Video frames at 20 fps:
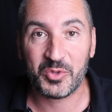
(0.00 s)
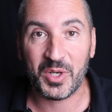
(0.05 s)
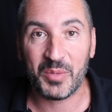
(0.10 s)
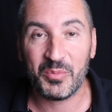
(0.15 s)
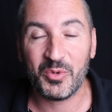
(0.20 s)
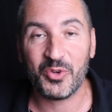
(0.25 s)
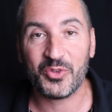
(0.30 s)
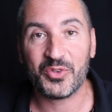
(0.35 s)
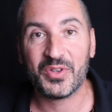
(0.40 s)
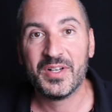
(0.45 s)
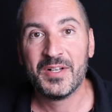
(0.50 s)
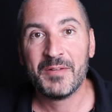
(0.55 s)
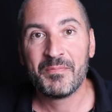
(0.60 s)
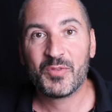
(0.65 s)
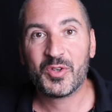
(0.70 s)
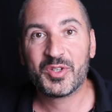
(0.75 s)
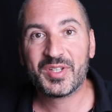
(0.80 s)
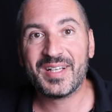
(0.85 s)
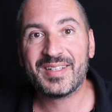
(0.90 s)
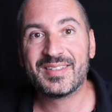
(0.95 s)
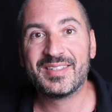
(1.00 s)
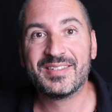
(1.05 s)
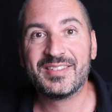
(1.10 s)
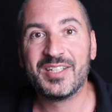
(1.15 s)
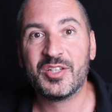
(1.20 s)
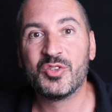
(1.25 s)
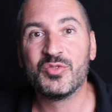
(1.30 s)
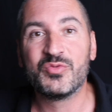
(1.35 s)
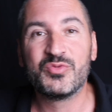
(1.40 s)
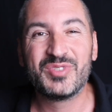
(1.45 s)
pures amoureuse, votre ex
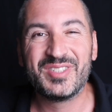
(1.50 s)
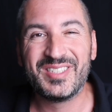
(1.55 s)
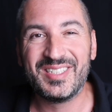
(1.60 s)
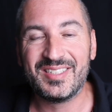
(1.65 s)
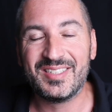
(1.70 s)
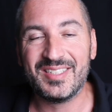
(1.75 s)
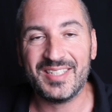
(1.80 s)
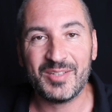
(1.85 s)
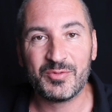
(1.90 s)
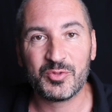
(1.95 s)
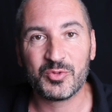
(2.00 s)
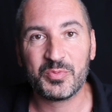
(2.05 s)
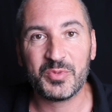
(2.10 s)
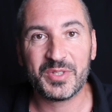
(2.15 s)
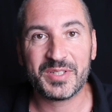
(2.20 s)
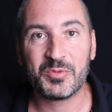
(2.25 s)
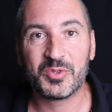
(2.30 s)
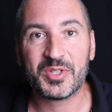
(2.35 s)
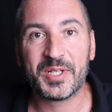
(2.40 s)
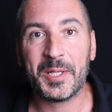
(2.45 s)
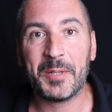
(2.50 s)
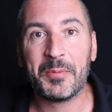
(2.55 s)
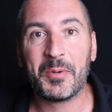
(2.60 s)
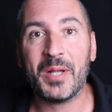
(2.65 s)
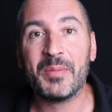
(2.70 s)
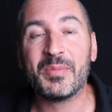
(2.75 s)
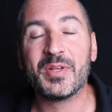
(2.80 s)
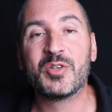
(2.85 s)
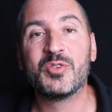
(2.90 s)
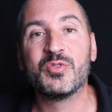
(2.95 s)
essaye de vous titiller, de vous montrer les
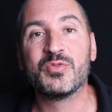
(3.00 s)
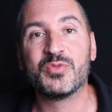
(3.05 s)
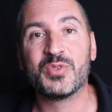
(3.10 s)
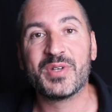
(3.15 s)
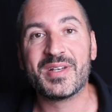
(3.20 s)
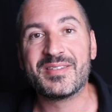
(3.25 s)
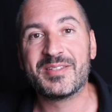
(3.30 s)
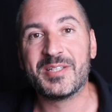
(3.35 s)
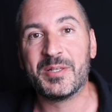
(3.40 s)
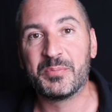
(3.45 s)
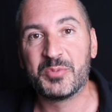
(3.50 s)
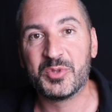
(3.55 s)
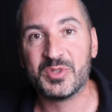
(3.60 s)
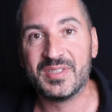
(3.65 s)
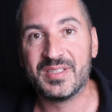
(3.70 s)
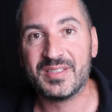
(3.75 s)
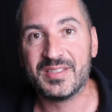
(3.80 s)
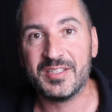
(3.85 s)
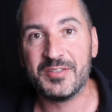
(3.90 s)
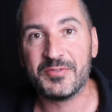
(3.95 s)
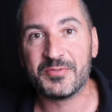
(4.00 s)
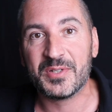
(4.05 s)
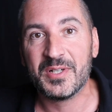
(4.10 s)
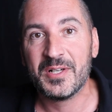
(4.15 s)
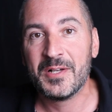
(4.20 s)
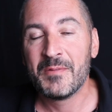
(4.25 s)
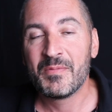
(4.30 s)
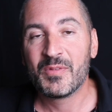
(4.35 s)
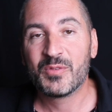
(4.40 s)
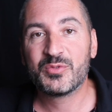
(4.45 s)
problèmes et que vous restez
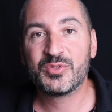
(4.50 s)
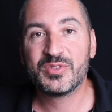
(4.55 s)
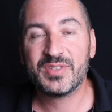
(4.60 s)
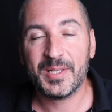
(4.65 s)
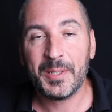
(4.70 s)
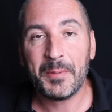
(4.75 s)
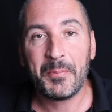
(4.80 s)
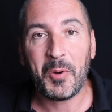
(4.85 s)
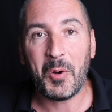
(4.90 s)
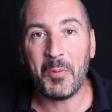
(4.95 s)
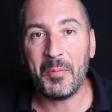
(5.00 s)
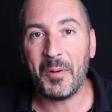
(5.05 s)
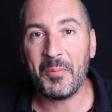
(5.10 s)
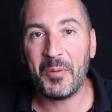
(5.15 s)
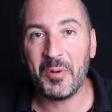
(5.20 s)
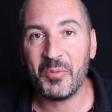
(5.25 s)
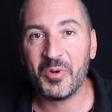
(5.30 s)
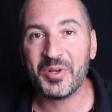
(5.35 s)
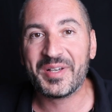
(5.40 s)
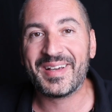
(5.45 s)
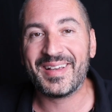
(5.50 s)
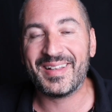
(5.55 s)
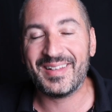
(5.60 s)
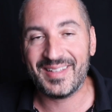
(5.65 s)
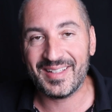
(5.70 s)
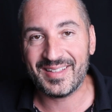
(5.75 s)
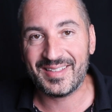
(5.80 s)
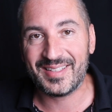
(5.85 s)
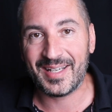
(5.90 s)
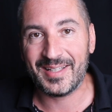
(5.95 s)
positif, vous allez probablement créer
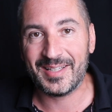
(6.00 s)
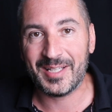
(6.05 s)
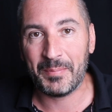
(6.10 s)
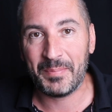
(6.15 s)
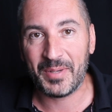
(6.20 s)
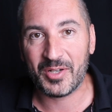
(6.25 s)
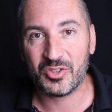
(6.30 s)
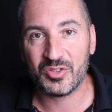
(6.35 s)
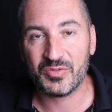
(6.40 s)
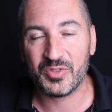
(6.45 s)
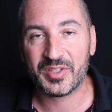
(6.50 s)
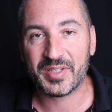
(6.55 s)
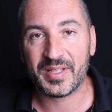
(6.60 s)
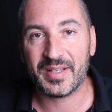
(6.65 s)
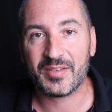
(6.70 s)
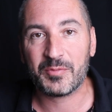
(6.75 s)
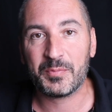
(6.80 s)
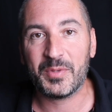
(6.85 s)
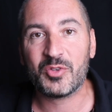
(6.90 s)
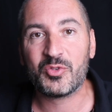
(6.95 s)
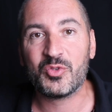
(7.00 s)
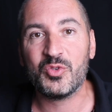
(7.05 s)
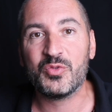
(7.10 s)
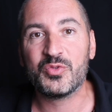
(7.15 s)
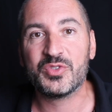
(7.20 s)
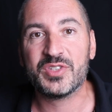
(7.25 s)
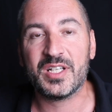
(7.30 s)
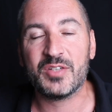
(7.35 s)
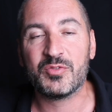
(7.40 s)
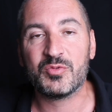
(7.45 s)
de l'intérêt de la part de votre ex parce que
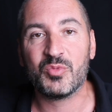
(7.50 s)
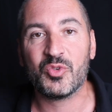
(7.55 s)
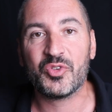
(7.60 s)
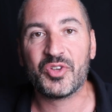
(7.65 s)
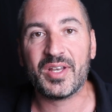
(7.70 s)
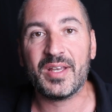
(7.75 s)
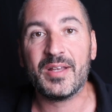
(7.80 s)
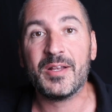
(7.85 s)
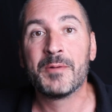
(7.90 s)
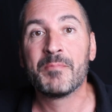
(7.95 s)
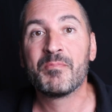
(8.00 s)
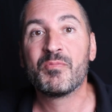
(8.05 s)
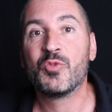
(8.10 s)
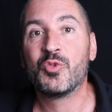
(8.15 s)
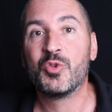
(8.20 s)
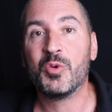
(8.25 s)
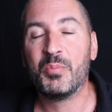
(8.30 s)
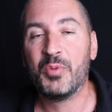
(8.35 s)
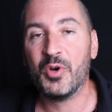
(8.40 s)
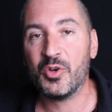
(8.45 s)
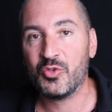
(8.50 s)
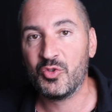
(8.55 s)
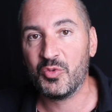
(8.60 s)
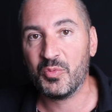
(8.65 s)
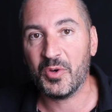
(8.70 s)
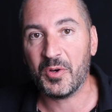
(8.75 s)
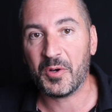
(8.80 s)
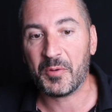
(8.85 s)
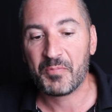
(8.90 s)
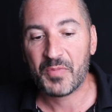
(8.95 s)
vous allez montrer de bonne
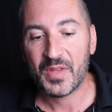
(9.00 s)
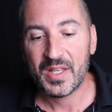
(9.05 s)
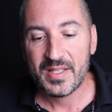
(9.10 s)
humeur.